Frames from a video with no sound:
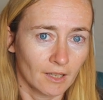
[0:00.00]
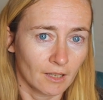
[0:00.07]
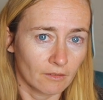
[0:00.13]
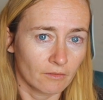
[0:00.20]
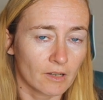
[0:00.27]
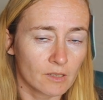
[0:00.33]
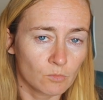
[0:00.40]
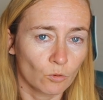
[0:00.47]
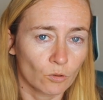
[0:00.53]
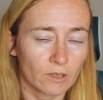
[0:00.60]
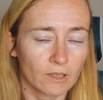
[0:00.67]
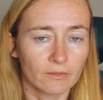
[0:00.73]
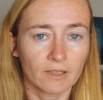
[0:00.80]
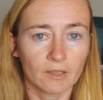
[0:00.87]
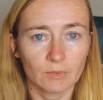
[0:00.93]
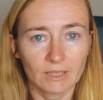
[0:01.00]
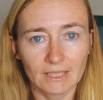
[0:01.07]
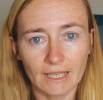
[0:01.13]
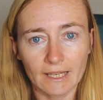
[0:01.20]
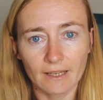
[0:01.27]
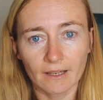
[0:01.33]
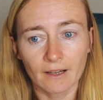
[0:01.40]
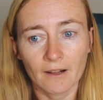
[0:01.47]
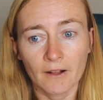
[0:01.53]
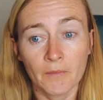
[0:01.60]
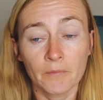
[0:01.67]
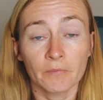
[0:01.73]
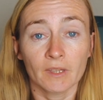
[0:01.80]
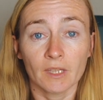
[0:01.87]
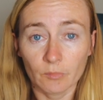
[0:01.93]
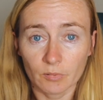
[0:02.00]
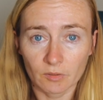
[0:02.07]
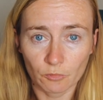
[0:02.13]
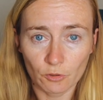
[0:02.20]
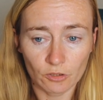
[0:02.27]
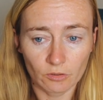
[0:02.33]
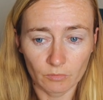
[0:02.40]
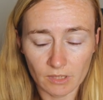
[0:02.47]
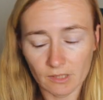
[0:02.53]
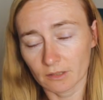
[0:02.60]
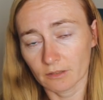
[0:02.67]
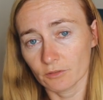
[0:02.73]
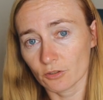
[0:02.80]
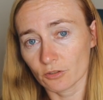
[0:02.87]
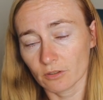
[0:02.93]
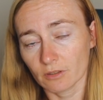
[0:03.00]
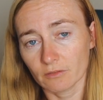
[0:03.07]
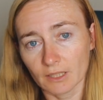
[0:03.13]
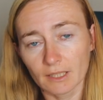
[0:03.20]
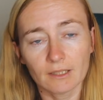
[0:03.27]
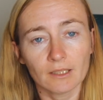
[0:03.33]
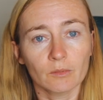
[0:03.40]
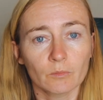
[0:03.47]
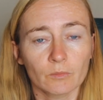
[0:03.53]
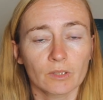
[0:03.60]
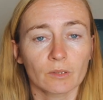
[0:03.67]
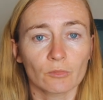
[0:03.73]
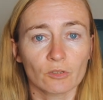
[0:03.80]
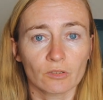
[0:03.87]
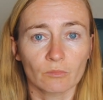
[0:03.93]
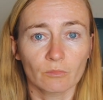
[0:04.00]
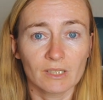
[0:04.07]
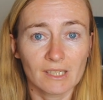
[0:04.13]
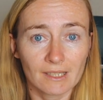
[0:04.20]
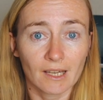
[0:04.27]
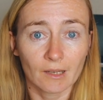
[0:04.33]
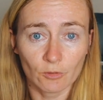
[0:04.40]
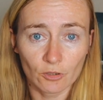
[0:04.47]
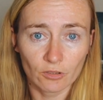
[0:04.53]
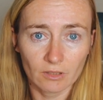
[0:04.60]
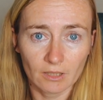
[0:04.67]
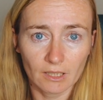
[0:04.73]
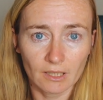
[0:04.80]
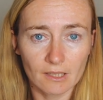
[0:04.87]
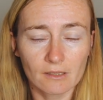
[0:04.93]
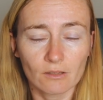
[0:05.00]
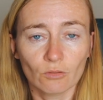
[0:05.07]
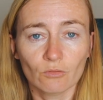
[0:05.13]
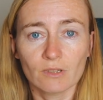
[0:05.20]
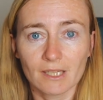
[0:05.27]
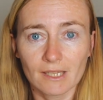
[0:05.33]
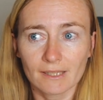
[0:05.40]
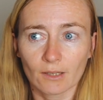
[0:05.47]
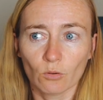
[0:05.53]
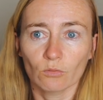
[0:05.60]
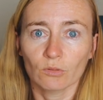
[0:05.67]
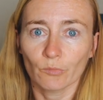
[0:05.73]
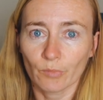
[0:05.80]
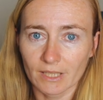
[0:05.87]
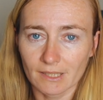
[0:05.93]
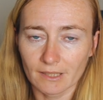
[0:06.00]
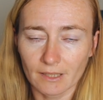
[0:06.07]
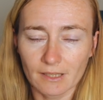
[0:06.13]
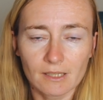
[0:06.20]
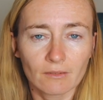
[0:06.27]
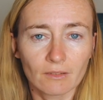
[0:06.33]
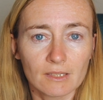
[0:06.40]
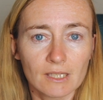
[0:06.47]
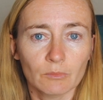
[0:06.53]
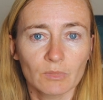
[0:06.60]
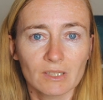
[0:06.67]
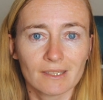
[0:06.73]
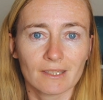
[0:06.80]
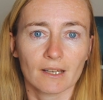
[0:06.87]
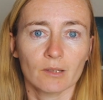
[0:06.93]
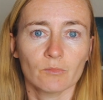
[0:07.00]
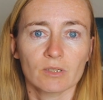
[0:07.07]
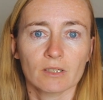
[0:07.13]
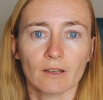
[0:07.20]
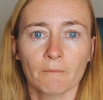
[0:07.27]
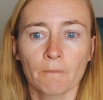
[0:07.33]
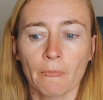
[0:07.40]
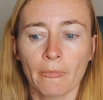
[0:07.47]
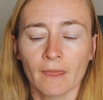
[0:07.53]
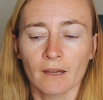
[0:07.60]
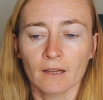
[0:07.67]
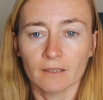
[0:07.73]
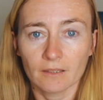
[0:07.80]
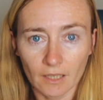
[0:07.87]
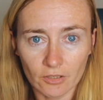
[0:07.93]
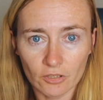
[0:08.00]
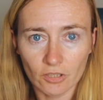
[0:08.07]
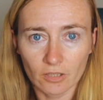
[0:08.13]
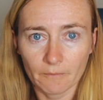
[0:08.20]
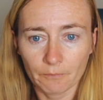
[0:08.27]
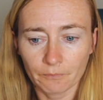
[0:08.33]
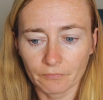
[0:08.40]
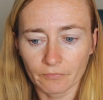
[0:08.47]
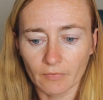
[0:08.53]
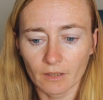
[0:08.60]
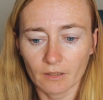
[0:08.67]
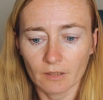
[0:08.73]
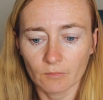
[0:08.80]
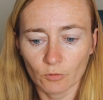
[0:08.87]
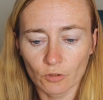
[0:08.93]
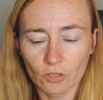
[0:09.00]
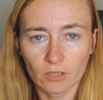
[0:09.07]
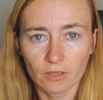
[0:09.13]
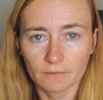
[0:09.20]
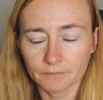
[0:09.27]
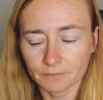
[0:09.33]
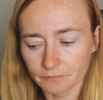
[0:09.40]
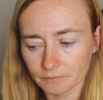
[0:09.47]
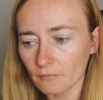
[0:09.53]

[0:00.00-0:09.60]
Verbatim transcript: в разборке в комментариях. Не потому, что мы делаем вид, что этого нет, да, а потому что мы знаем, что это есть, но здесь такое вот пространство, где мы стараемся также немножко